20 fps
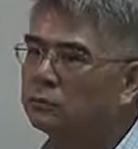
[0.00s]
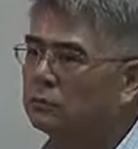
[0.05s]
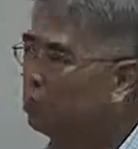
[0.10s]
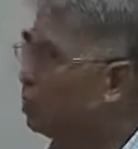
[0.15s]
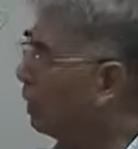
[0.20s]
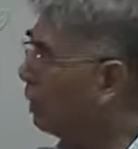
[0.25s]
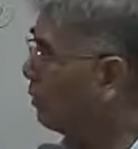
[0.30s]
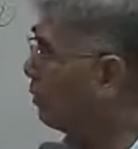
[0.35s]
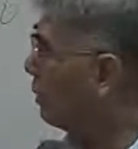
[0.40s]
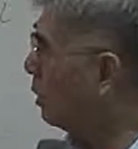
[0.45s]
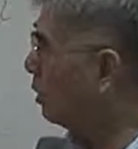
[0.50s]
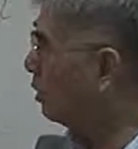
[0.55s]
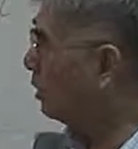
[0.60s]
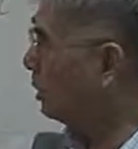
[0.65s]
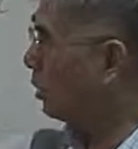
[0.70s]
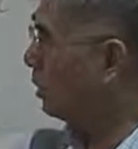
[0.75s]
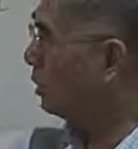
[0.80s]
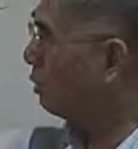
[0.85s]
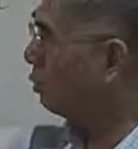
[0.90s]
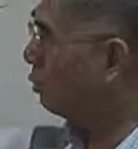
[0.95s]
你看没有
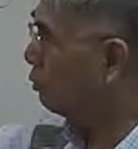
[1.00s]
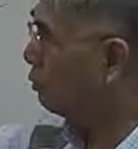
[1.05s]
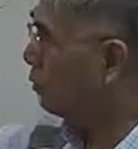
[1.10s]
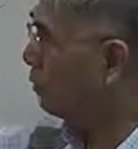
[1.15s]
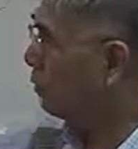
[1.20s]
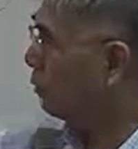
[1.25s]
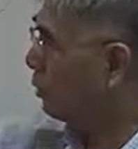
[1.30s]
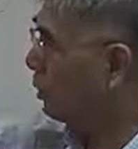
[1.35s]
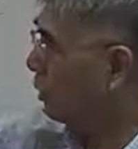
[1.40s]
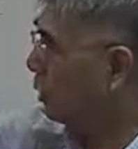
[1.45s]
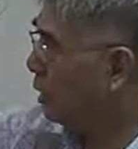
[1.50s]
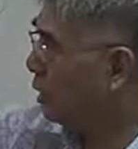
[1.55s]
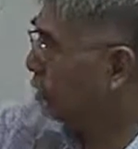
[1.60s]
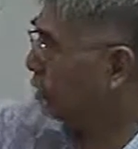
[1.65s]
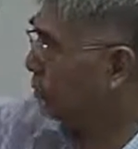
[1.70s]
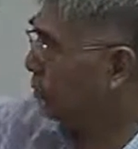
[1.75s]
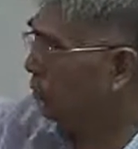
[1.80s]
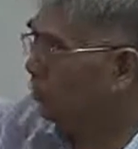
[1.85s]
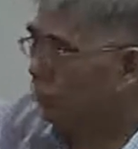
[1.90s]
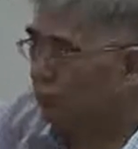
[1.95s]
任何统计的味道，
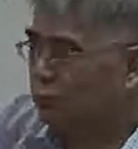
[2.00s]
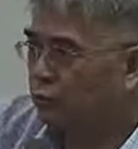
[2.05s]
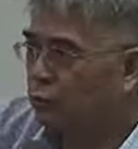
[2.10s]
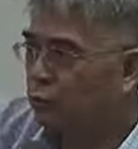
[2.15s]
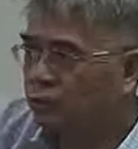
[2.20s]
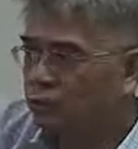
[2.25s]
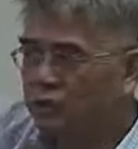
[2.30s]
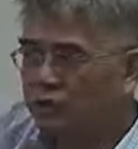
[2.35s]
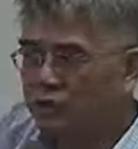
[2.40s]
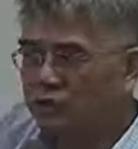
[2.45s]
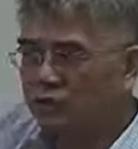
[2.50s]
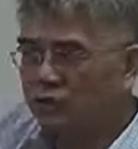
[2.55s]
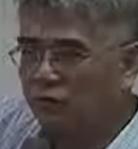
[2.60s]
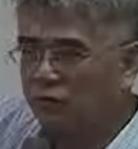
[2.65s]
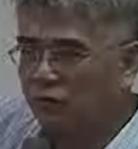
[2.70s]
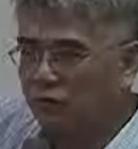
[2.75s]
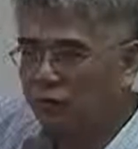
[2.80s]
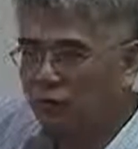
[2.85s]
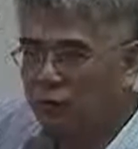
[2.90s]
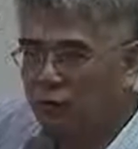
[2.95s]
没有不需要几率
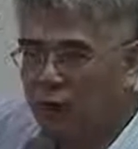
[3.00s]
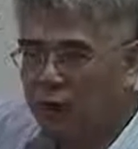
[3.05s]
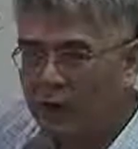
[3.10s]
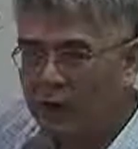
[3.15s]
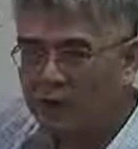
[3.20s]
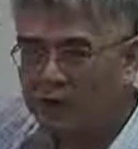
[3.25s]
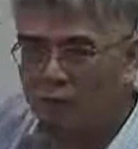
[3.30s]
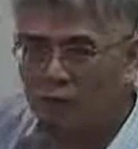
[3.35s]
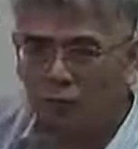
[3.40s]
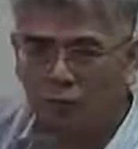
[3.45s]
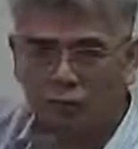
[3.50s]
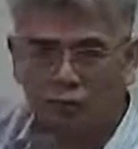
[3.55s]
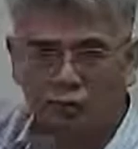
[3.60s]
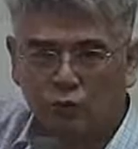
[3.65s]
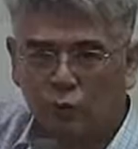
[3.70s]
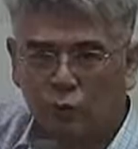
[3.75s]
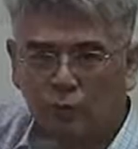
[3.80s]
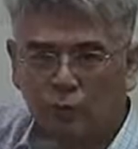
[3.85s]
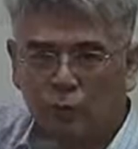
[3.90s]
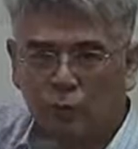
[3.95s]
分布函数，不
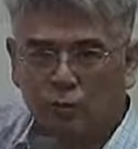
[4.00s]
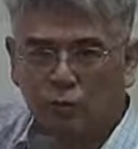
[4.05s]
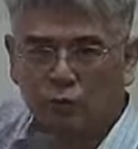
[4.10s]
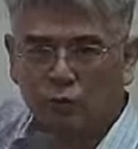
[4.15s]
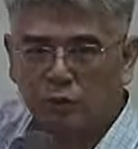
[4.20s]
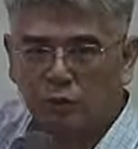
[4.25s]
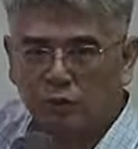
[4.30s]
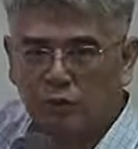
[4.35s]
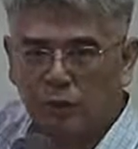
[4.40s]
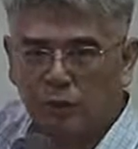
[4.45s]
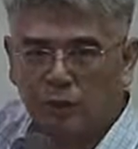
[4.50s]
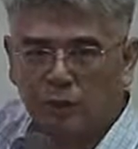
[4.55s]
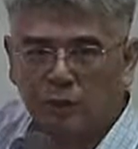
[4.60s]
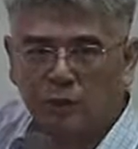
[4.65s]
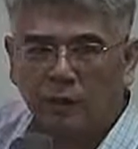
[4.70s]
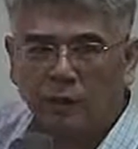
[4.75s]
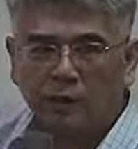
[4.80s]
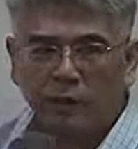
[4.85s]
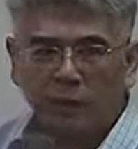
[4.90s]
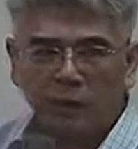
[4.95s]
需要 mu，不需要 sigma。
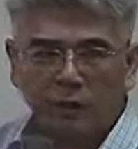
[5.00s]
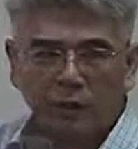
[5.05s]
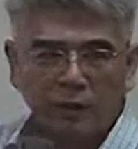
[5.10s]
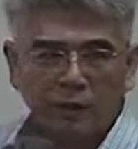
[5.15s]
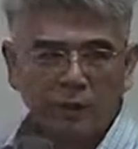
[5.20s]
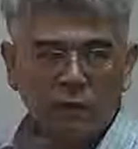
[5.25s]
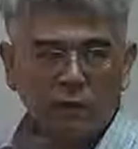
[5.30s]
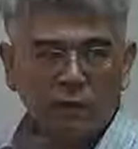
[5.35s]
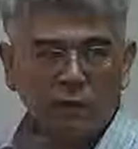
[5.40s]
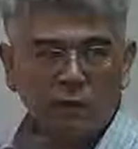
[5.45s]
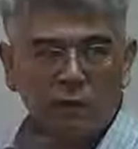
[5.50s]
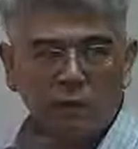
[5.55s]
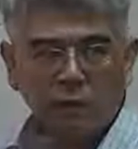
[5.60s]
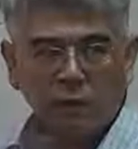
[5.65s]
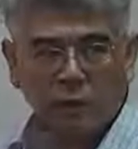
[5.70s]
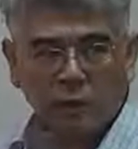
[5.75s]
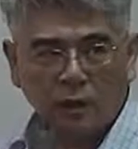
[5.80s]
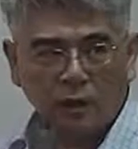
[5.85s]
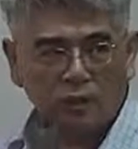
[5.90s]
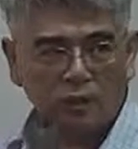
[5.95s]
你只
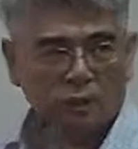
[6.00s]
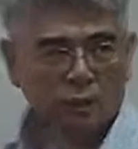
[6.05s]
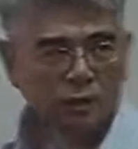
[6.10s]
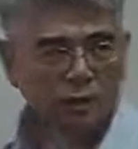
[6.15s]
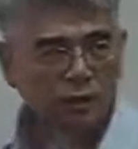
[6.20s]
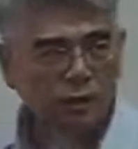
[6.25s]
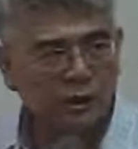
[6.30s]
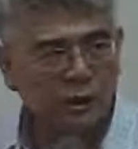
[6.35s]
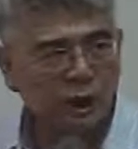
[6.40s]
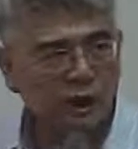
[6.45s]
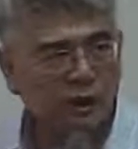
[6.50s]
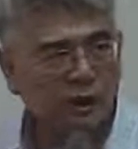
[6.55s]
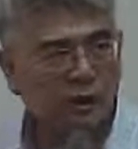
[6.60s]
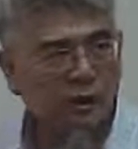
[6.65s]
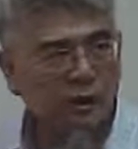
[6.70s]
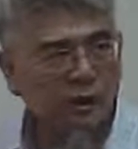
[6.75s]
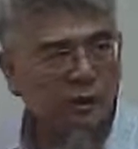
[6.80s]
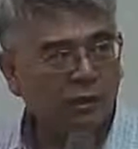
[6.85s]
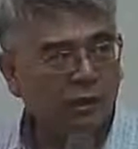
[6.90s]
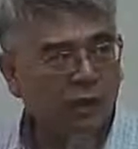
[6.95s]
要告诉我，你打
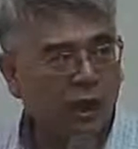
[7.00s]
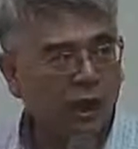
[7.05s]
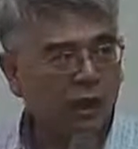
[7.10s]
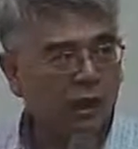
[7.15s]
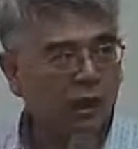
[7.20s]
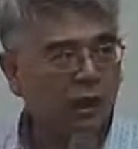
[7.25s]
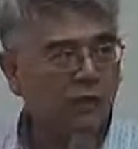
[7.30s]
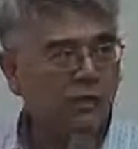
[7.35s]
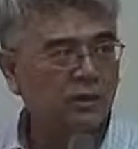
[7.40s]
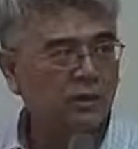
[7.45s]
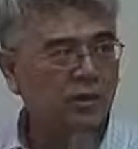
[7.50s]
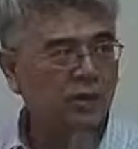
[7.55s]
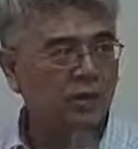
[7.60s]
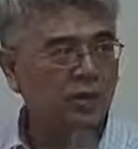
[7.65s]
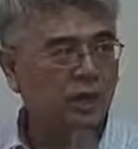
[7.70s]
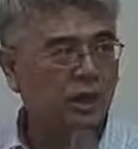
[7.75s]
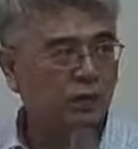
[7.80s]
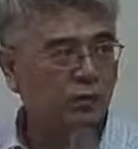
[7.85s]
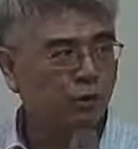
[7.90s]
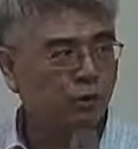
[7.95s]
打了
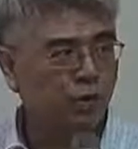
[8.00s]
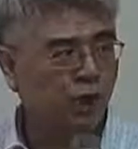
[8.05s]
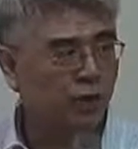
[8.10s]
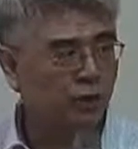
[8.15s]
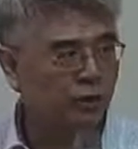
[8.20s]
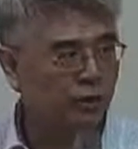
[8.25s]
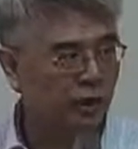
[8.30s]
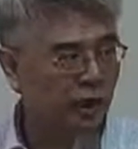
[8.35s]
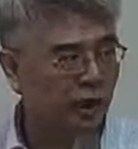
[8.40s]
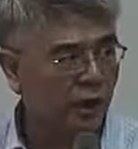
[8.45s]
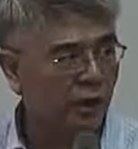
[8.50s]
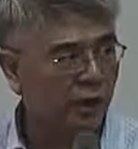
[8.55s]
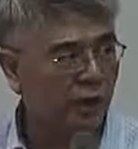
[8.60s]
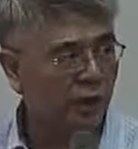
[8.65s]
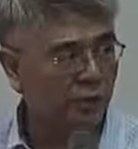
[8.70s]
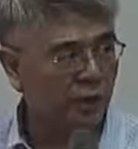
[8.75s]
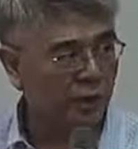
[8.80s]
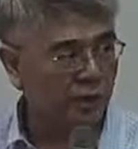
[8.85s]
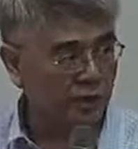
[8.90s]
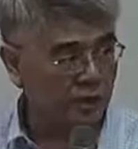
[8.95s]
十场对抗赛，
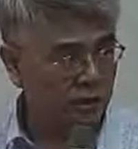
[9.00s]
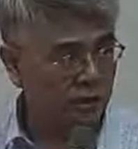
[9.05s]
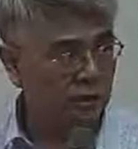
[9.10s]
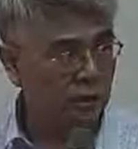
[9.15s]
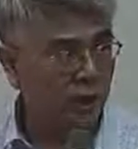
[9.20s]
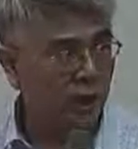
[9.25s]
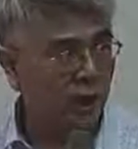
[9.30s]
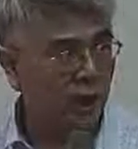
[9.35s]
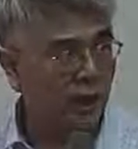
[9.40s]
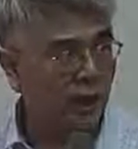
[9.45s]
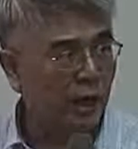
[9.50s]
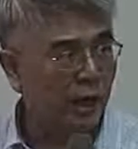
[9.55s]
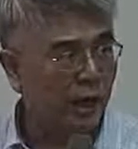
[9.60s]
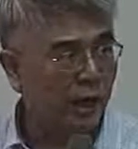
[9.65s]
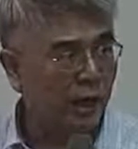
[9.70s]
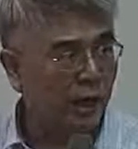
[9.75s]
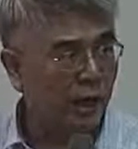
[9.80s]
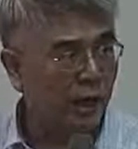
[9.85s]
你赢几场啊？